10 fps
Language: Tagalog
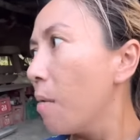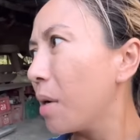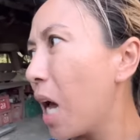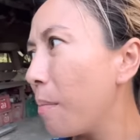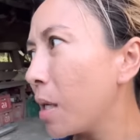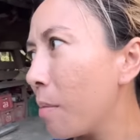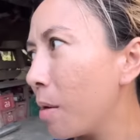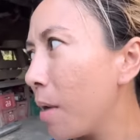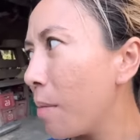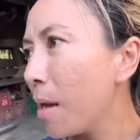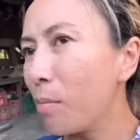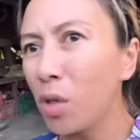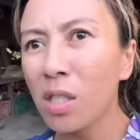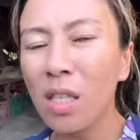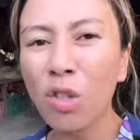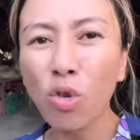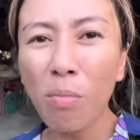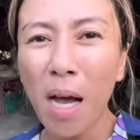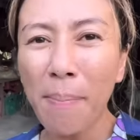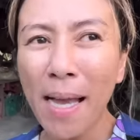Marami kaming mga memories dito
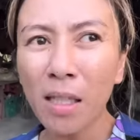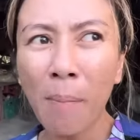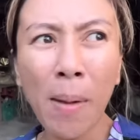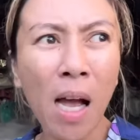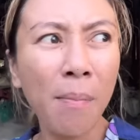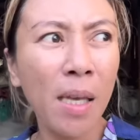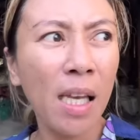nung mga bata pa kami.